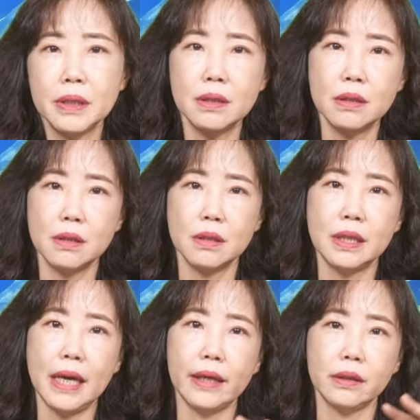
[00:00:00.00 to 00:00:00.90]
们
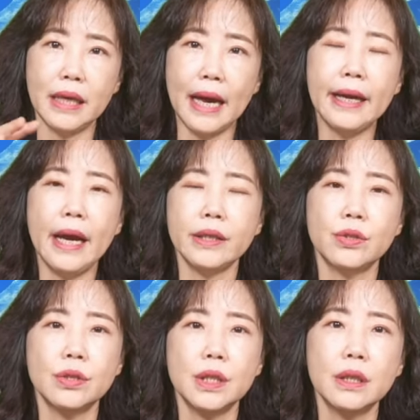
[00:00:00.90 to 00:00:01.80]
在台海
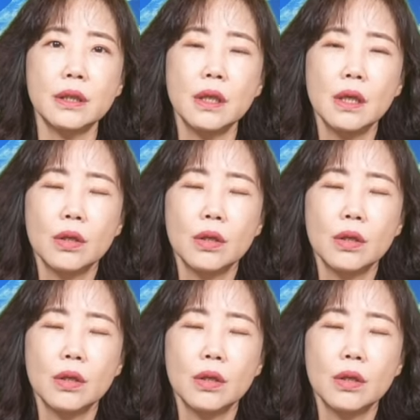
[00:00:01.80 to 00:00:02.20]
之间